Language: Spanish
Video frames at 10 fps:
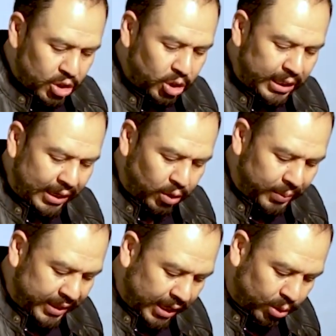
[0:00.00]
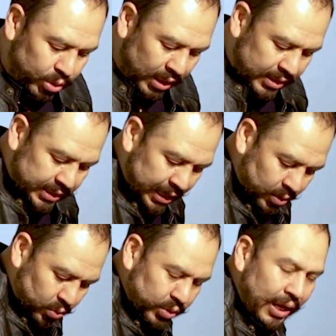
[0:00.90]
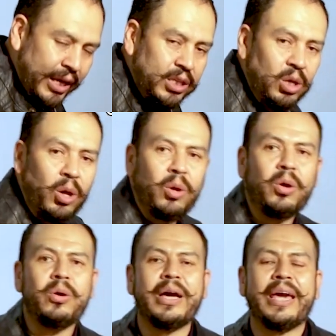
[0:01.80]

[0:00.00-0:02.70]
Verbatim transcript: yo te recomendaría utilizar un electrodo